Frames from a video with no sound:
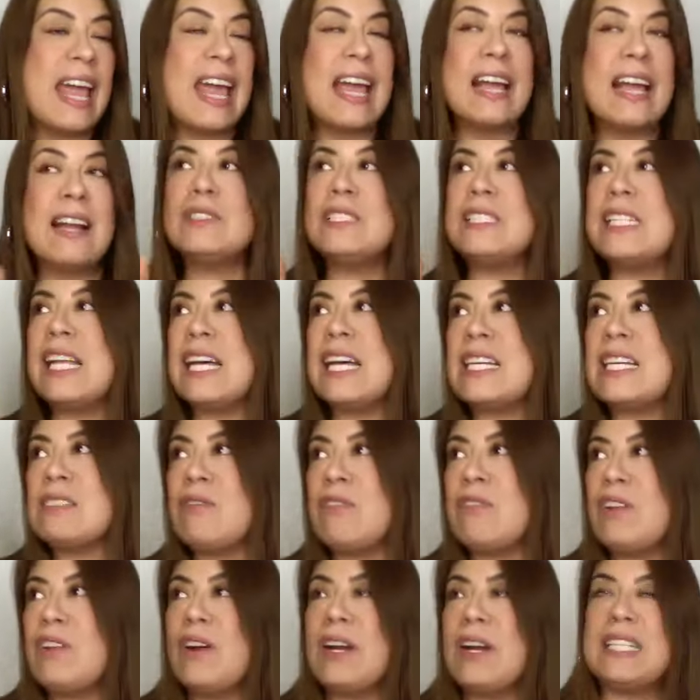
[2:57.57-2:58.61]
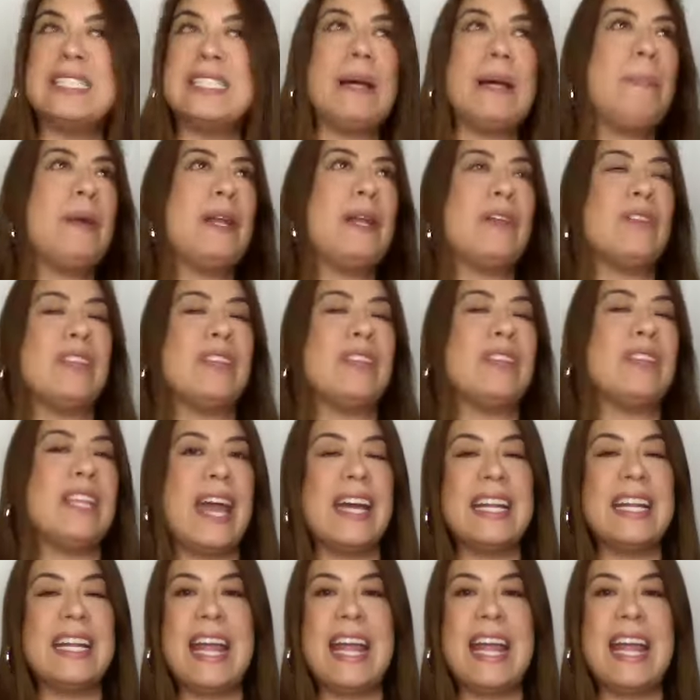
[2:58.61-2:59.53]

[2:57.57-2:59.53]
las flores, la pirotecnia, todo,